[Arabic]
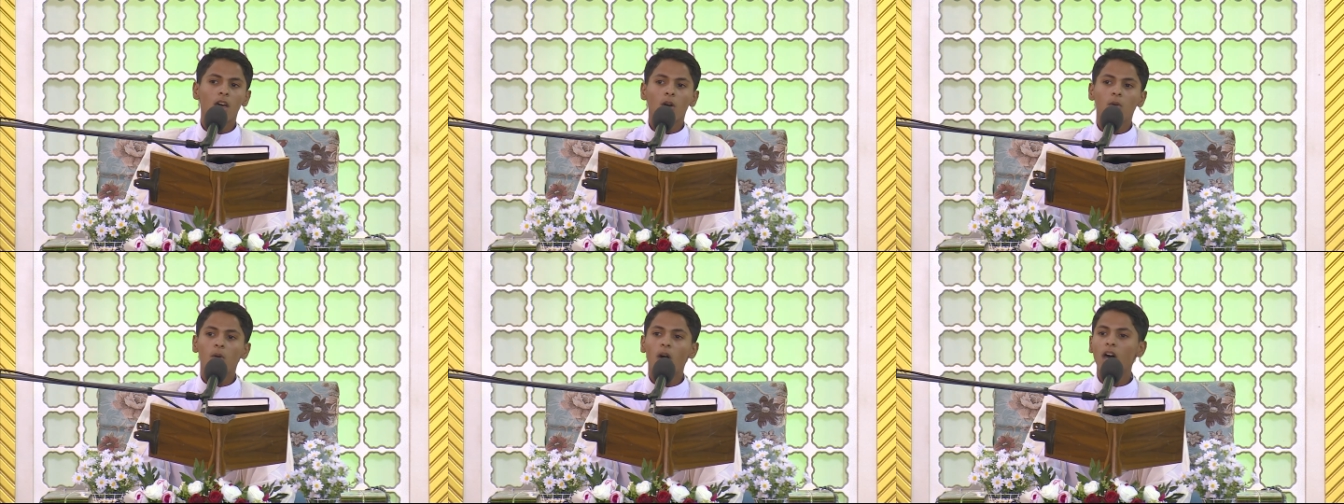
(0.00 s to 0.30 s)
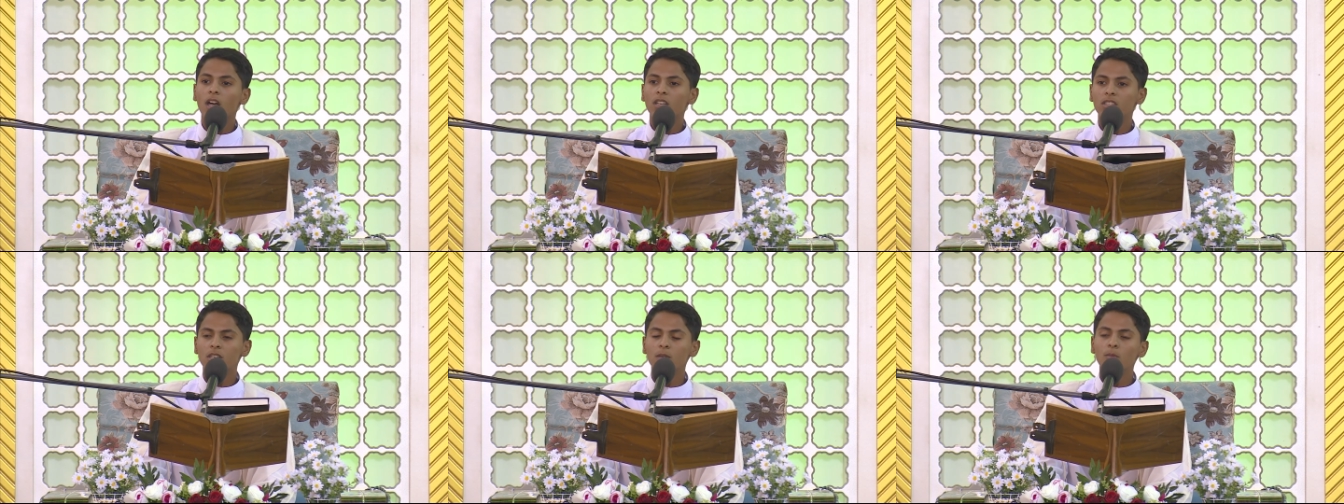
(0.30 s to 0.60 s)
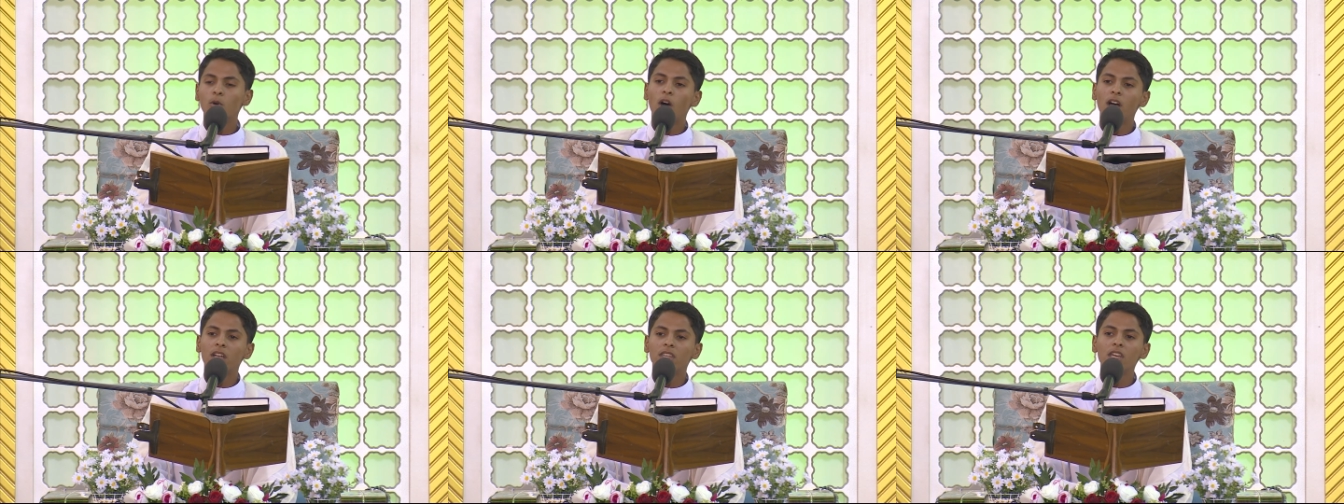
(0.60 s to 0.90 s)

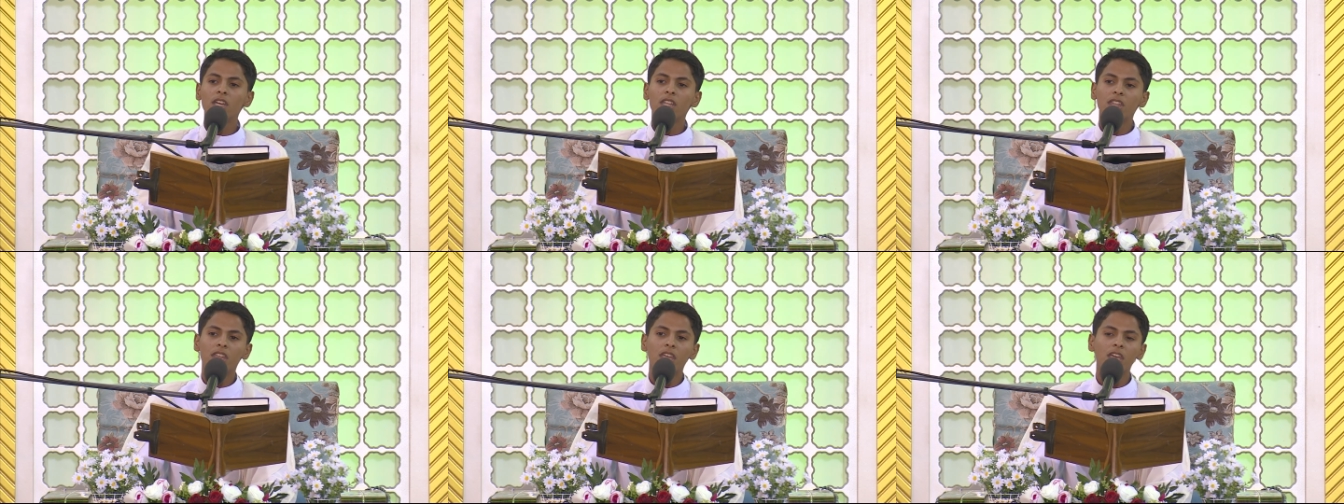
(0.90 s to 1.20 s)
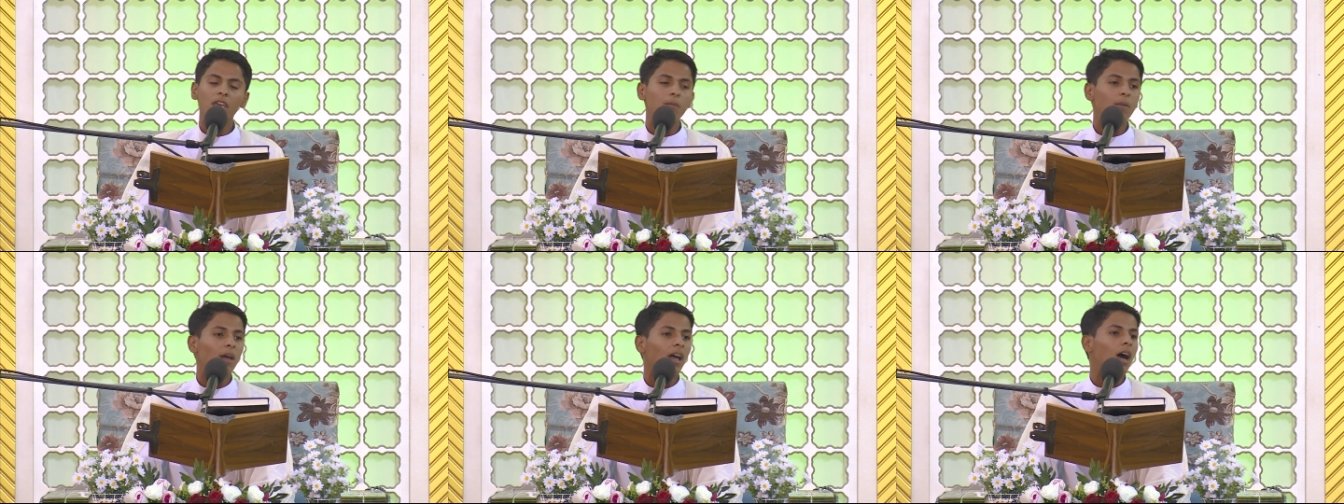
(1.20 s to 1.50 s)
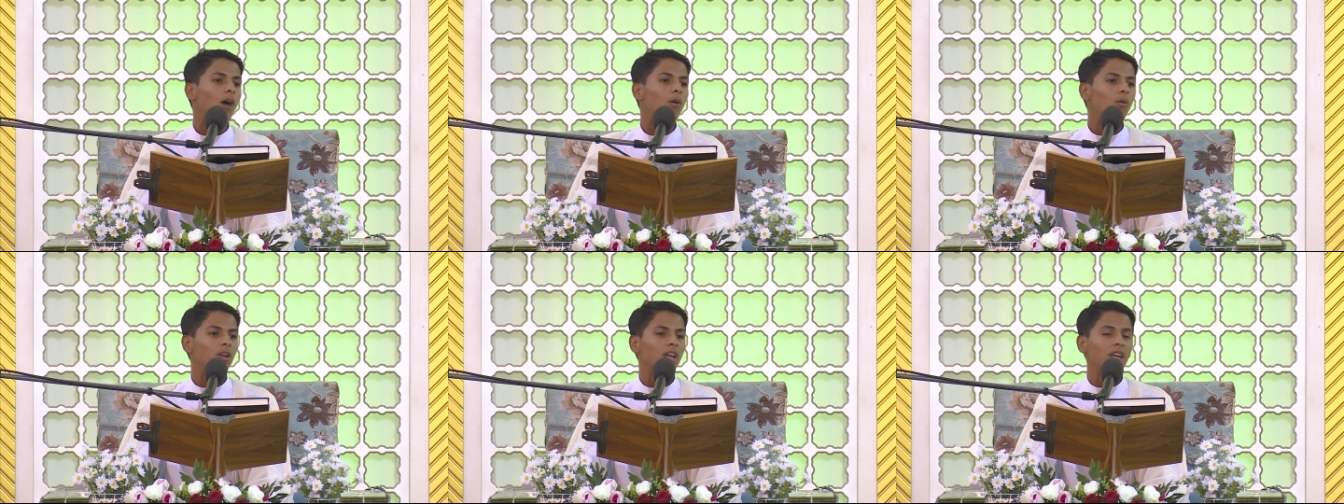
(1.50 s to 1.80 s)
وأختم حديثي
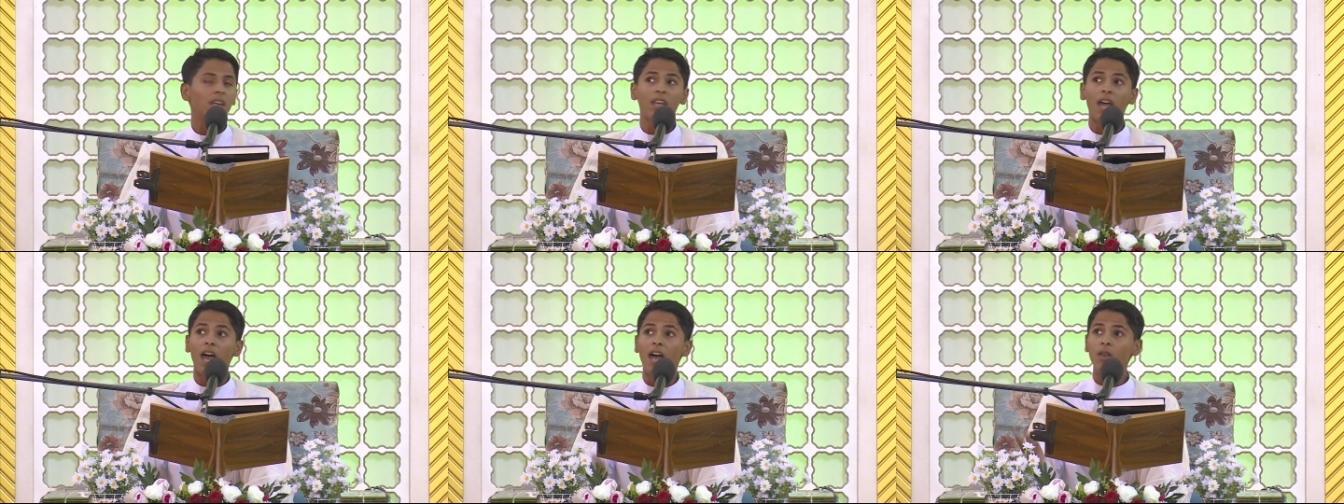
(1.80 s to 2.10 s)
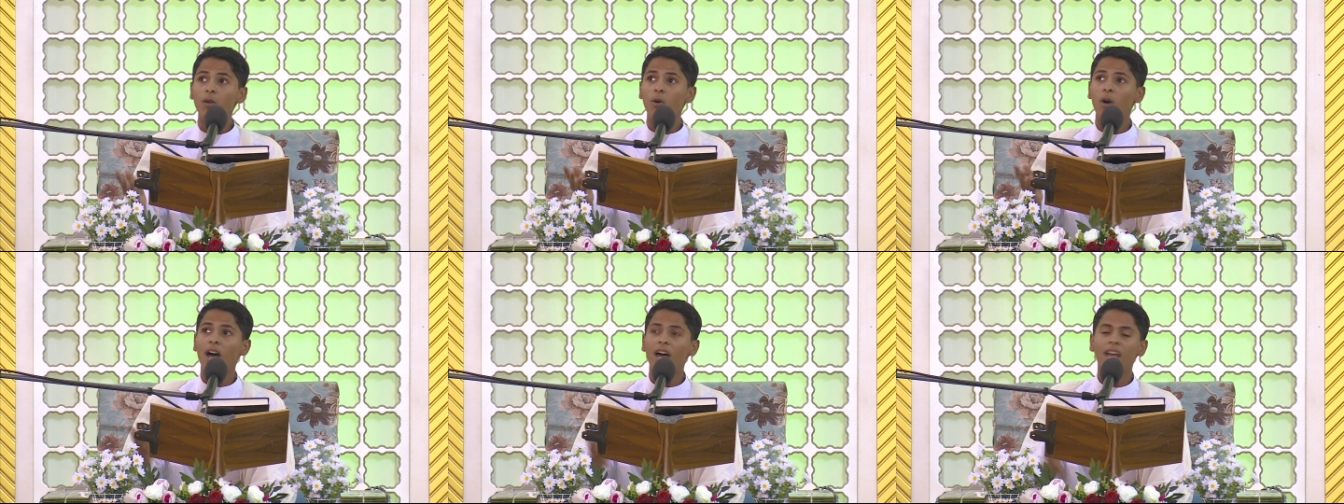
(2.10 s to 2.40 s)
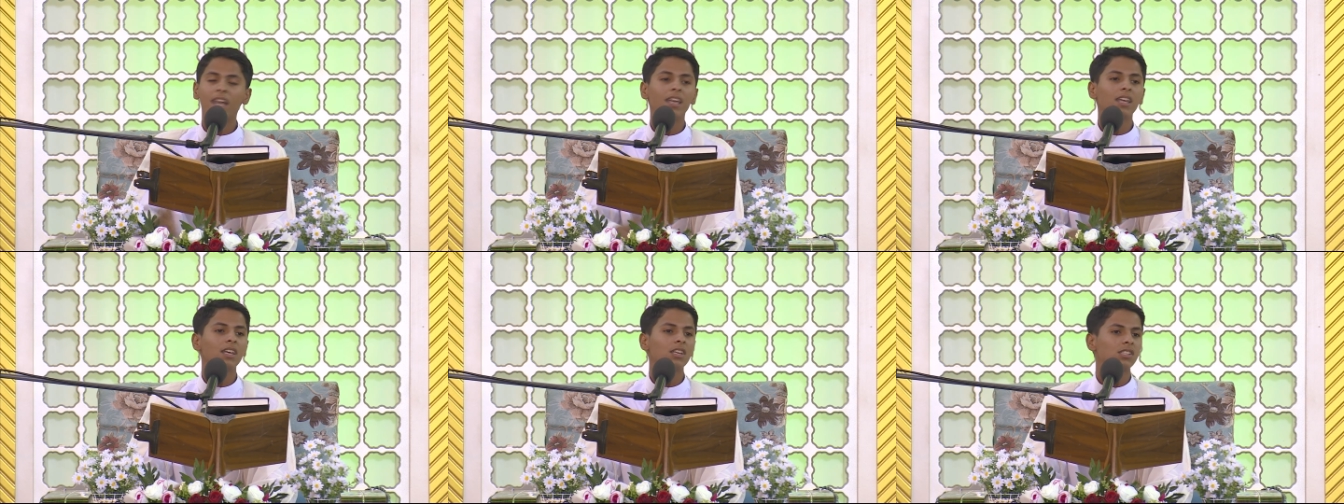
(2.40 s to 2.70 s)
بقول عنه
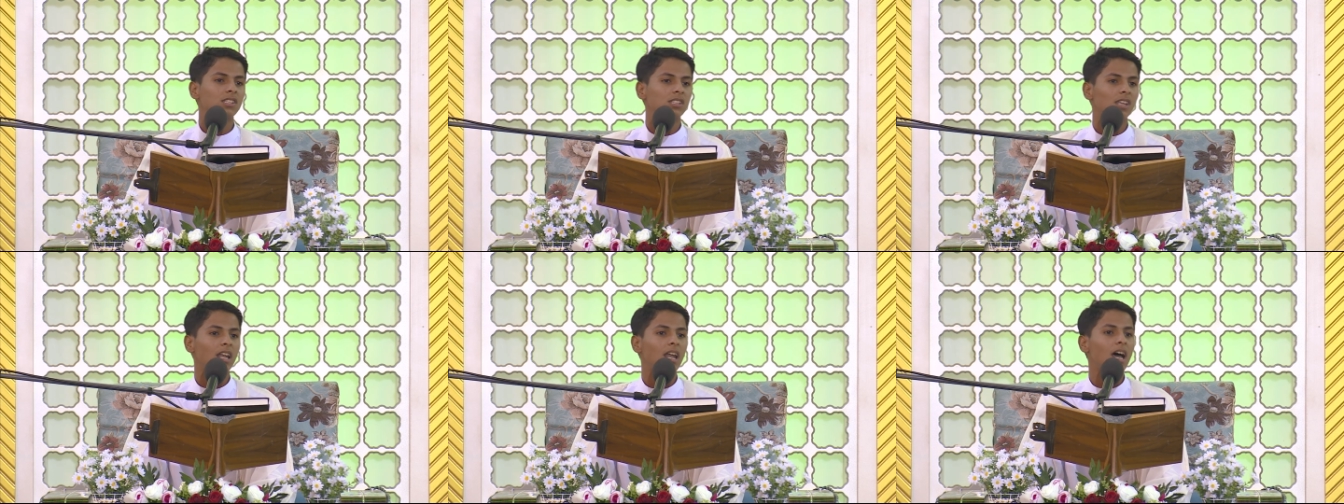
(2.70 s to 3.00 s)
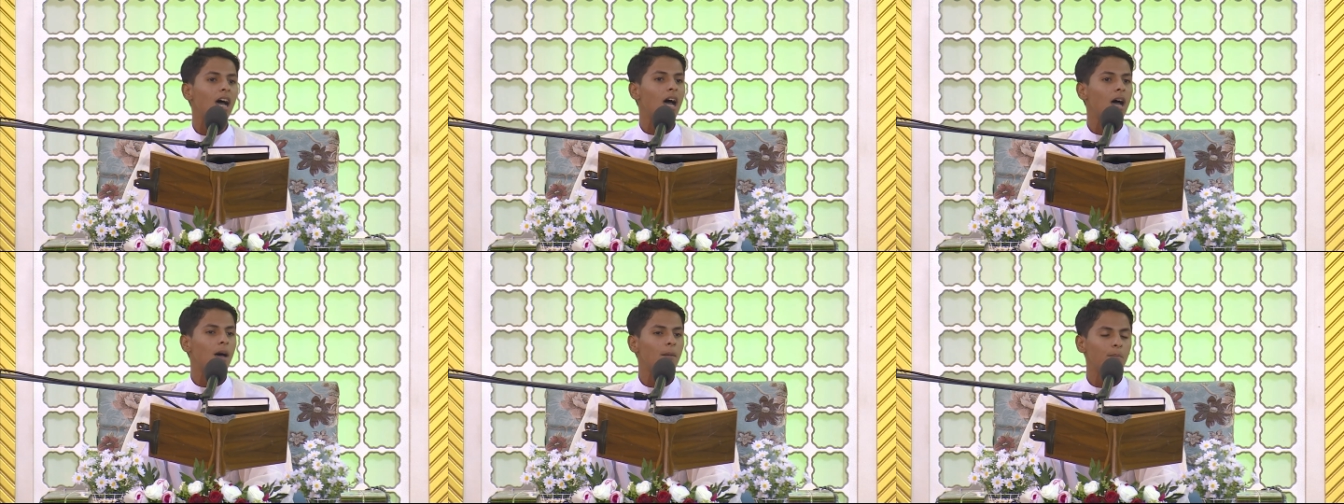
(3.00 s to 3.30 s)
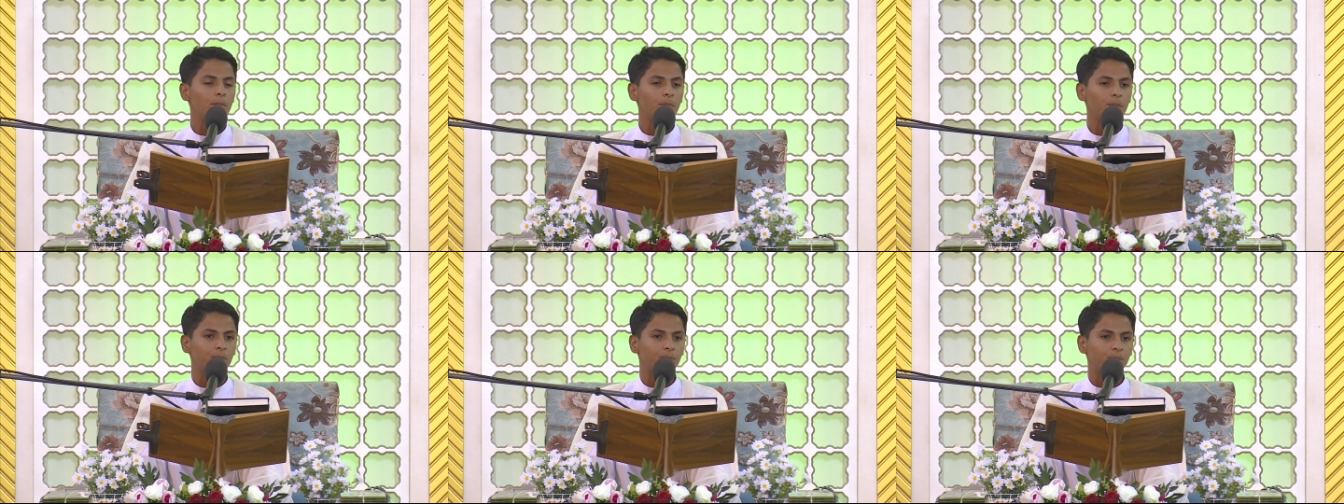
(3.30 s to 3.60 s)
عليه
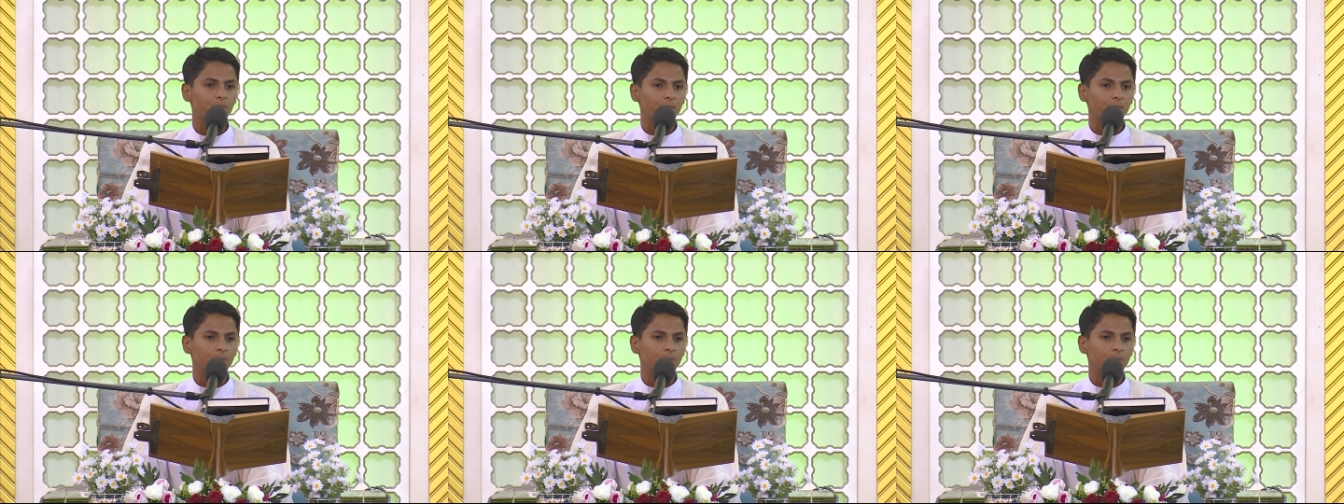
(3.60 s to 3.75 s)
السلام